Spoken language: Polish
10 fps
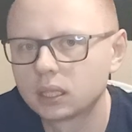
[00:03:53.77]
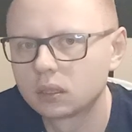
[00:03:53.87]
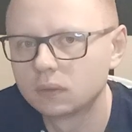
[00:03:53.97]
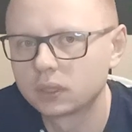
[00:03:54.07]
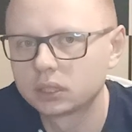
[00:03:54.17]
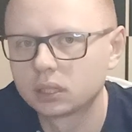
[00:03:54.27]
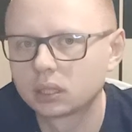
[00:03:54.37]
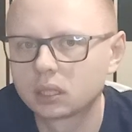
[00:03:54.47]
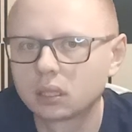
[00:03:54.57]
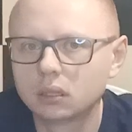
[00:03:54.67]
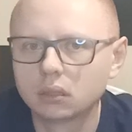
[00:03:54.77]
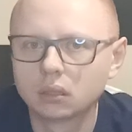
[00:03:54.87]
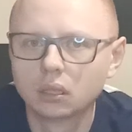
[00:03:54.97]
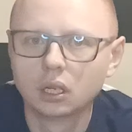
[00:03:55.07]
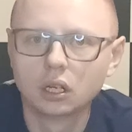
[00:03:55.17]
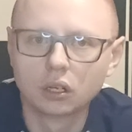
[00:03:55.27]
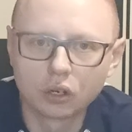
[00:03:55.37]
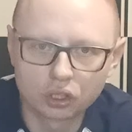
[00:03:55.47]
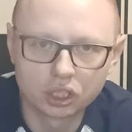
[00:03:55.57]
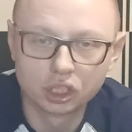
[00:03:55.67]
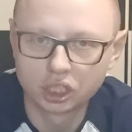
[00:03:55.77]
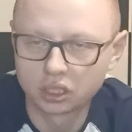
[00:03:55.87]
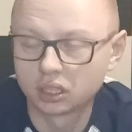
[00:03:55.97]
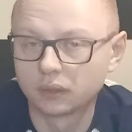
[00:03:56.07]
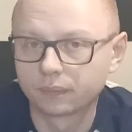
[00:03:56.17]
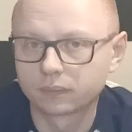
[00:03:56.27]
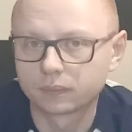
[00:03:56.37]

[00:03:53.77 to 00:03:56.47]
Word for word: jako właśnie takiego rozcieńczacza.